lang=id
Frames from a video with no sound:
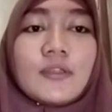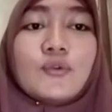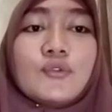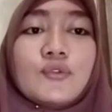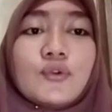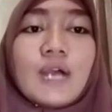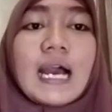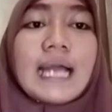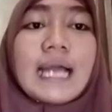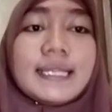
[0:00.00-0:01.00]

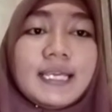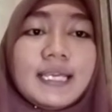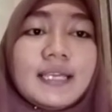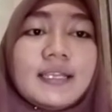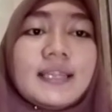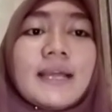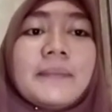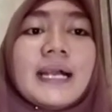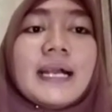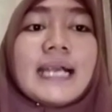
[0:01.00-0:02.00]
Untuk anti
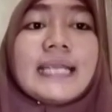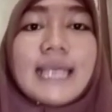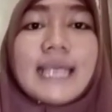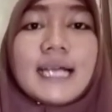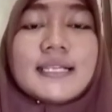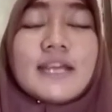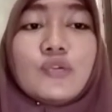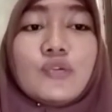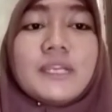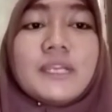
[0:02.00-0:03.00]
ditambahkan ya dan nun di